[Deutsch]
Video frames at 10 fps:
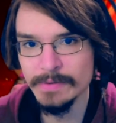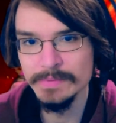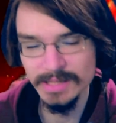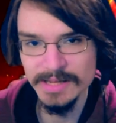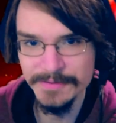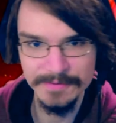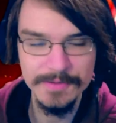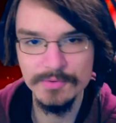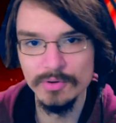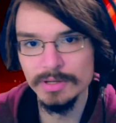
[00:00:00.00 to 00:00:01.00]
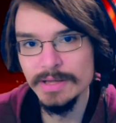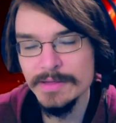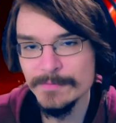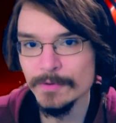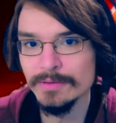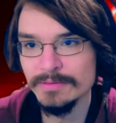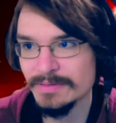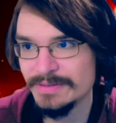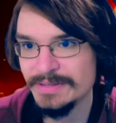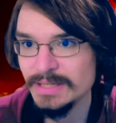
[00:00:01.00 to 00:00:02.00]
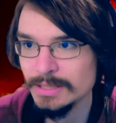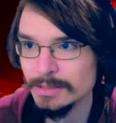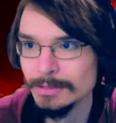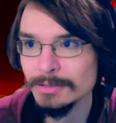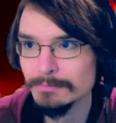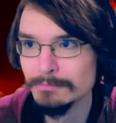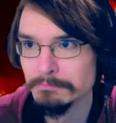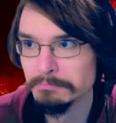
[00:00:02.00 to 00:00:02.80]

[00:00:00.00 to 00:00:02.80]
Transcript: wenn wir die letzten Discord-Leaks von die